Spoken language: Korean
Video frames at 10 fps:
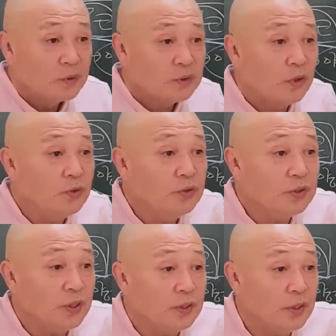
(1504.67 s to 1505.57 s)

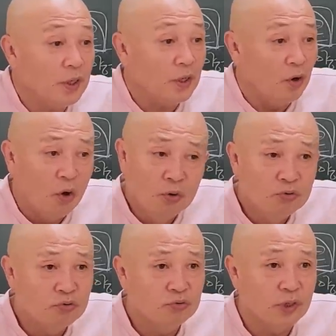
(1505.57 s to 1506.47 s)
천재인데
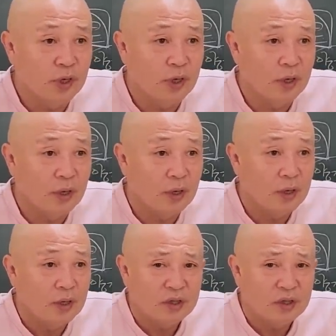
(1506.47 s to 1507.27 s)
엉뚱해.